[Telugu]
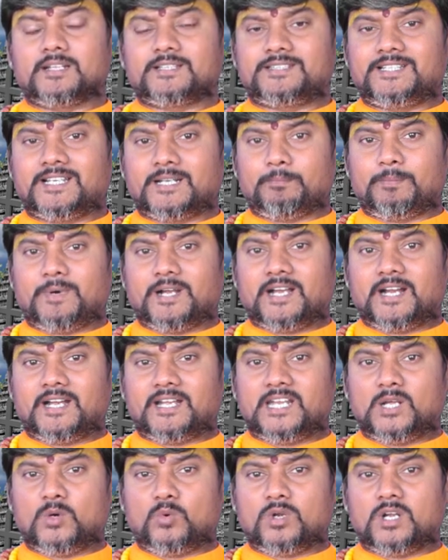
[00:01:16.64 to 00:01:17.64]

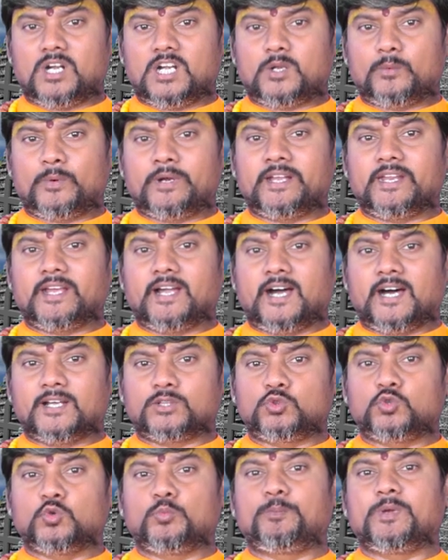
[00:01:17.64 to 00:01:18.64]
దర్భగడ్డి ఉన్నటువంటి ఆ
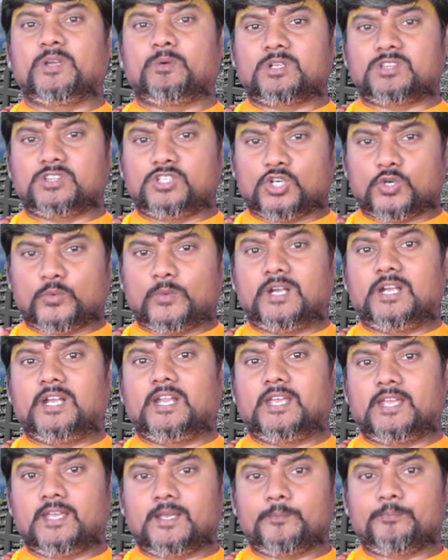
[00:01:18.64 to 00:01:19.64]
దుబ్బి వద్దకు
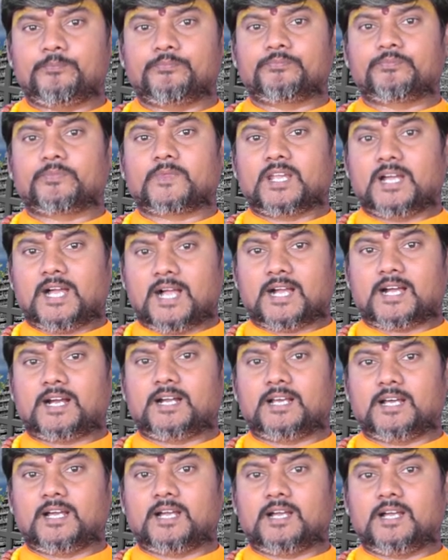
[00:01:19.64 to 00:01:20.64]
వెళ్ళి
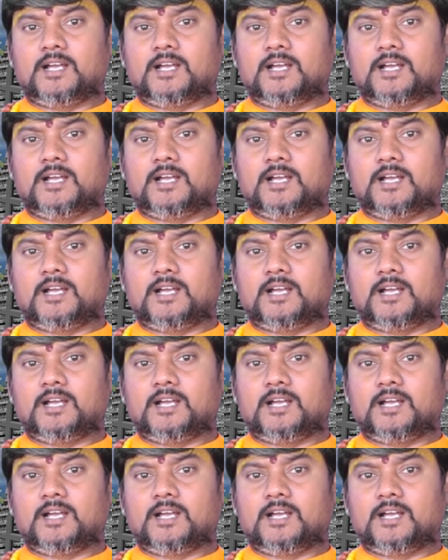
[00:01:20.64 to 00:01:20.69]
అక్కడ